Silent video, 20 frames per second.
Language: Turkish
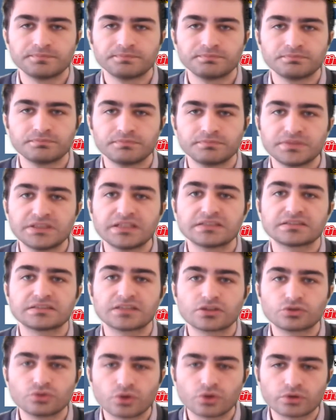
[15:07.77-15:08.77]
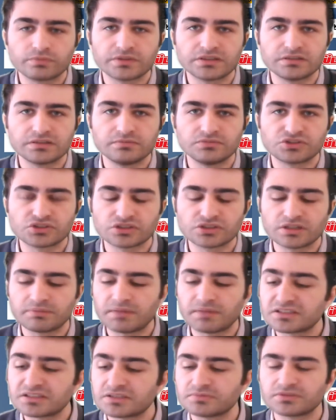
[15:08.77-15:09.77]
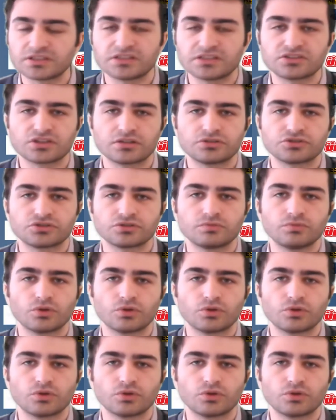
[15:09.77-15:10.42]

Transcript: Bir destek görmediğim için de ben kimseyi çalıştırmıyorum